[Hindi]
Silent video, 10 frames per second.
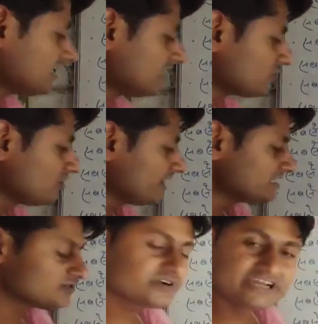व्यस्त नहर कौन
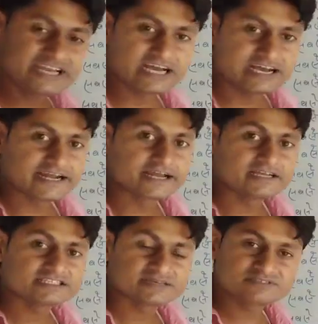है तो कील नहर है
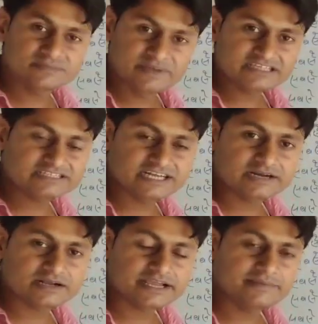सबसे व्यस्त
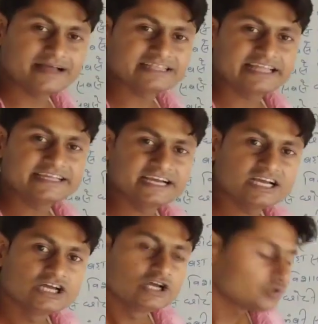नहर की बात आती
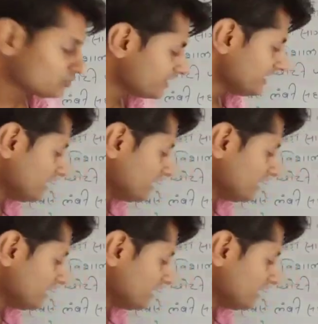है तो